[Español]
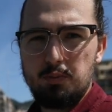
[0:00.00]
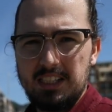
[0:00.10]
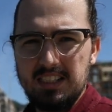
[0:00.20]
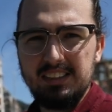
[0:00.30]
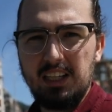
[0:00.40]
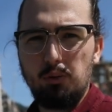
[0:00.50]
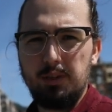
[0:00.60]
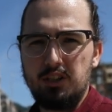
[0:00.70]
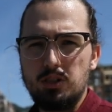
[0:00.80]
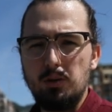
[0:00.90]
es bastante
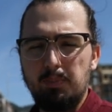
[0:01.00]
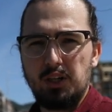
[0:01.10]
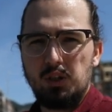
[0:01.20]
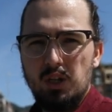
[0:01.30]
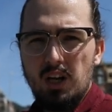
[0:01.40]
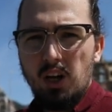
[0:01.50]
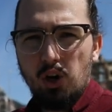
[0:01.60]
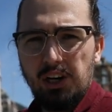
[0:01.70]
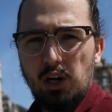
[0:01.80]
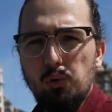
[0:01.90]
luminoso, pero
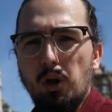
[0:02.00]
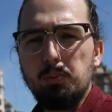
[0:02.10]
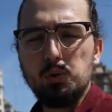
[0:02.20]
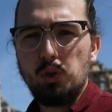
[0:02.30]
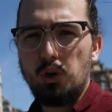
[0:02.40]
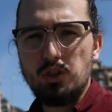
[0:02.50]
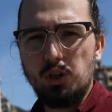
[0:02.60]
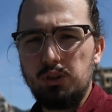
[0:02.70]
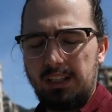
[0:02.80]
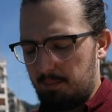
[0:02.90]
con el
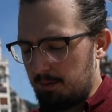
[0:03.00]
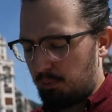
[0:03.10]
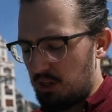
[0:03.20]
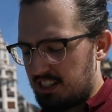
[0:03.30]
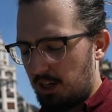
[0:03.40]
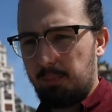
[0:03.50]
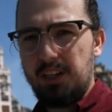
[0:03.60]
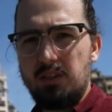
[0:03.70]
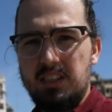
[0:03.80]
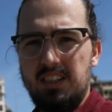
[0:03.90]
1.8 también puede
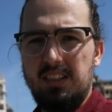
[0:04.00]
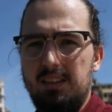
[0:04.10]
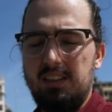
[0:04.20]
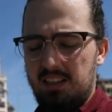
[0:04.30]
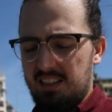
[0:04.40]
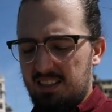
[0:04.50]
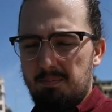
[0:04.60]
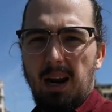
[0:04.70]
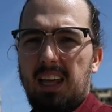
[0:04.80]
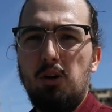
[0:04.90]
serviros y
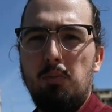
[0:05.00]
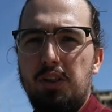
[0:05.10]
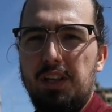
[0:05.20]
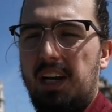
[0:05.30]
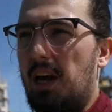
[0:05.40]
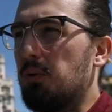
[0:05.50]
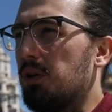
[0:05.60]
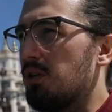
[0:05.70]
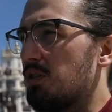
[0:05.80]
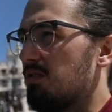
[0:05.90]
vale como 100
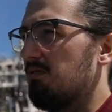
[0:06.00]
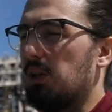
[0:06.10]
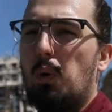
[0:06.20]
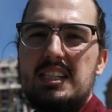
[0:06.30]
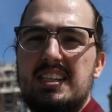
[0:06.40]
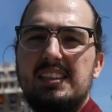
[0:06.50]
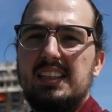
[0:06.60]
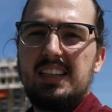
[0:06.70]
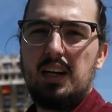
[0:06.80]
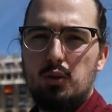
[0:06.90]
euros, igual
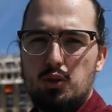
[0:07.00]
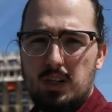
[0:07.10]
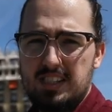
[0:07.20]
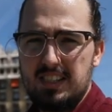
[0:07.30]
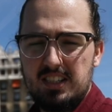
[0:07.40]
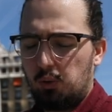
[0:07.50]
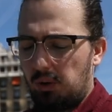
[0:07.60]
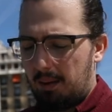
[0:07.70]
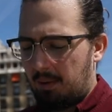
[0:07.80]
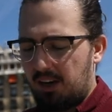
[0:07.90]
70 euros o así de
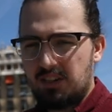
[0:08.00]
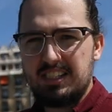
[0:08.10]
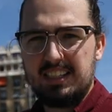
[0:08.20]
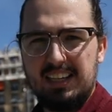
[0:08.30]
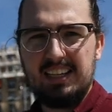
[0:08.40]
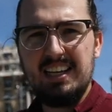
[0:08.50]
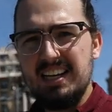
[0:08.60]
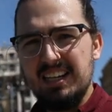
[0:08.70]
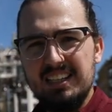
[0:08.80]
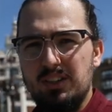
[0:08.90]
segunda mano, así que
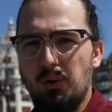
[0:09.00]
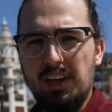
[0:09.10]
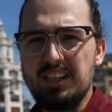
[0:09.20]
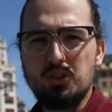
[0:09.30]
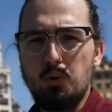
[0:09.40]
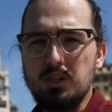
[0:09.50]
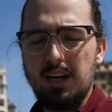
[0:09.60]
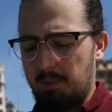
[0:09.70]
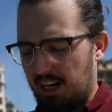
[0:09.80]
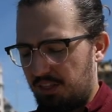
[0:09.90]
no hay
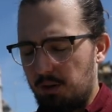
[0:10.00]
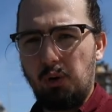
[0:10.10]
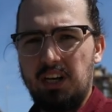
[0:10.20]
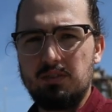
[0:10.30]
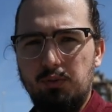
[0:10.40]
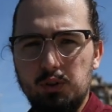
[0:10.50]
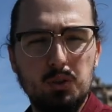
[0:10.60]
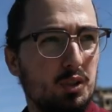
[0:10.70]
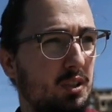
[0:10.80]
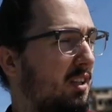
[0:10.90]
excusa para hacer buenas
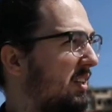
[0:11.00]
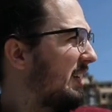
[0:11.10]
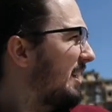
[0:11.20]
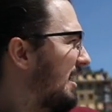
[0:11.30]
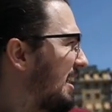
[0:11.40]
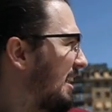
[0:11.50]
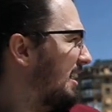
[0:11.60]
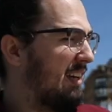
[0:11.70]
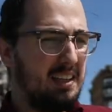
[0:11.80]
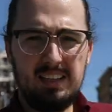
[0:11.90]
fotos.
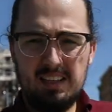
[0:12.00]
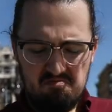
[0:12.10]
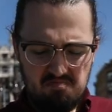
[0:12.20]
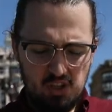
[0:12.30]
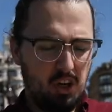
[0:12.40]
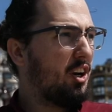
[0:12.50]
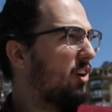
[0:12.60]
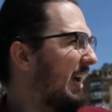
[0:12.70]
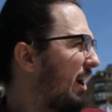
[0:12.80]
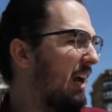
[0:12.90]
Eh, yo
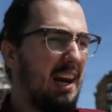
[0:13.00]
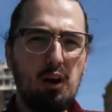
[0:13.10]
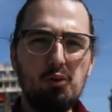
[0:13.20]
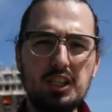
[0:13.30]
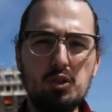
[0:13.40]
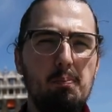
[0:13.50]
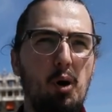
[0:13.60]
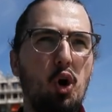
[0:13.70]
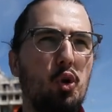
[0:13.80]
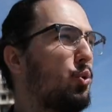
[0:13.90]
creo que ahora la luz es un
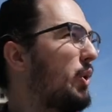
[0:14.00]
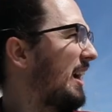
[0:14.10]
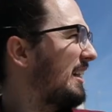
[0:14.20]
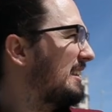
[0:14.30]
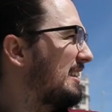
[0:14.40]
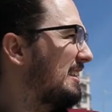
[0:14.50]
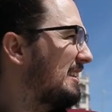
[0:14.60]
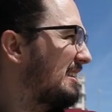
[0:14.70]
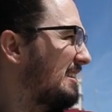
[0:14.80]
poco dura y,